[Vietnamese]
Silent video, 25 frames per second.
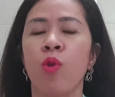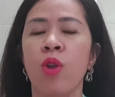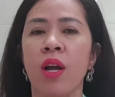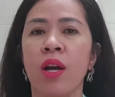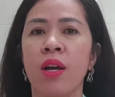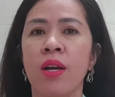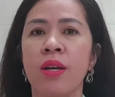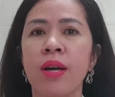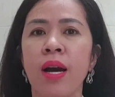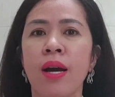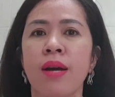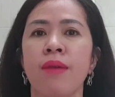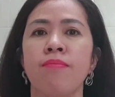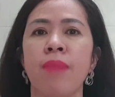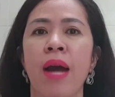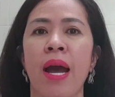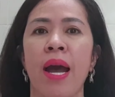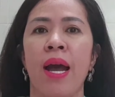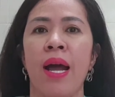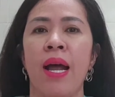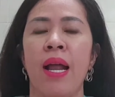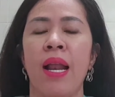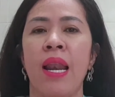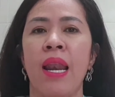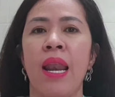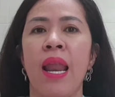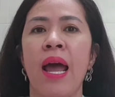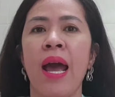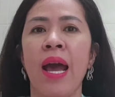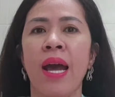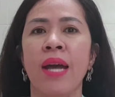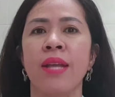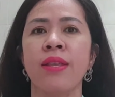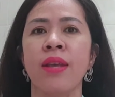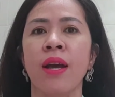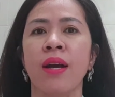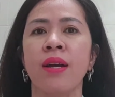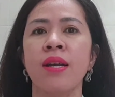quy luật cân bằng
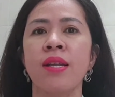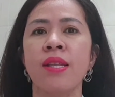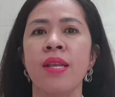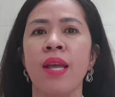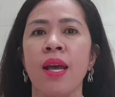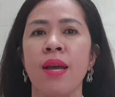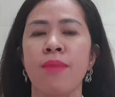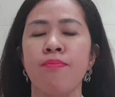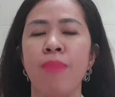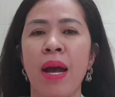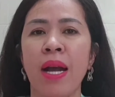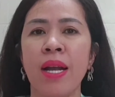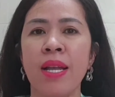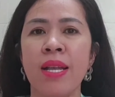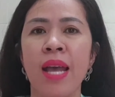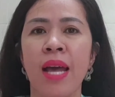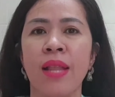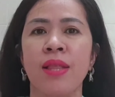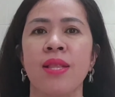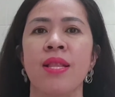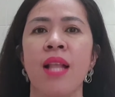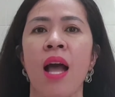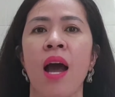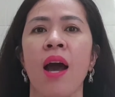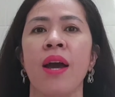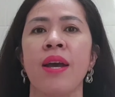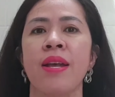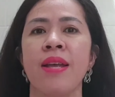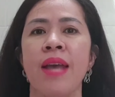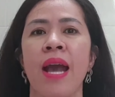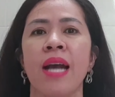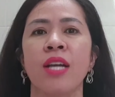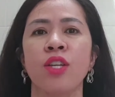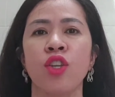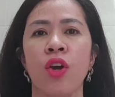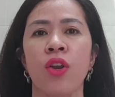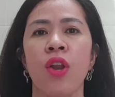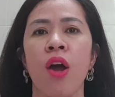là những gì bạn dành thời
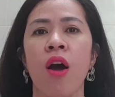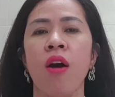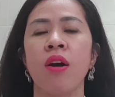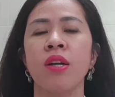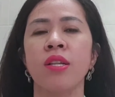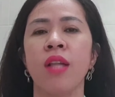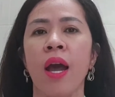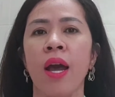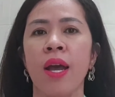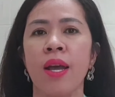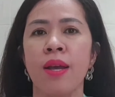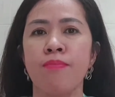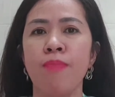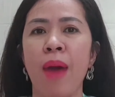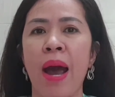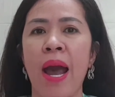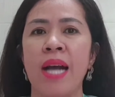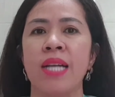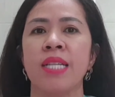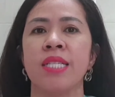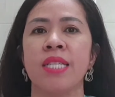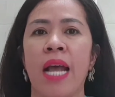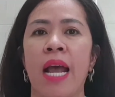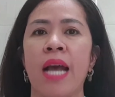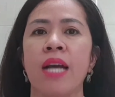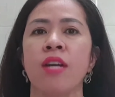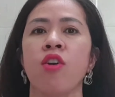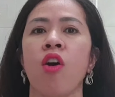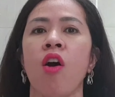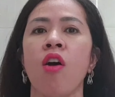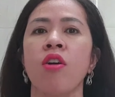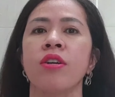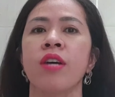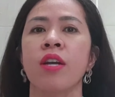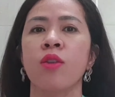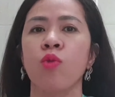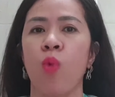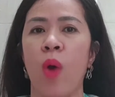gian cho nó thì bạn sẽ
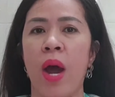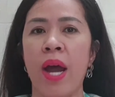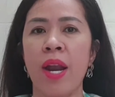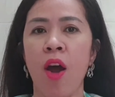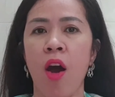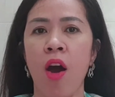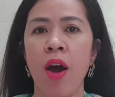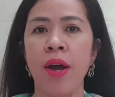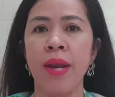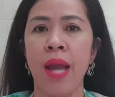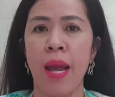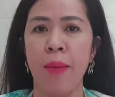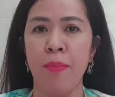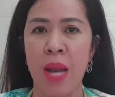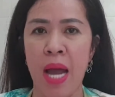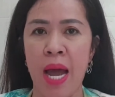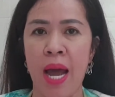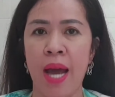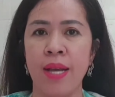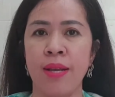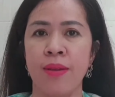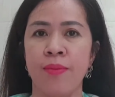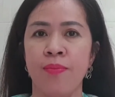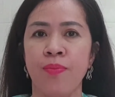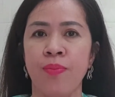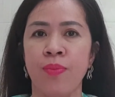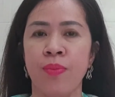có kết quả đó đem lại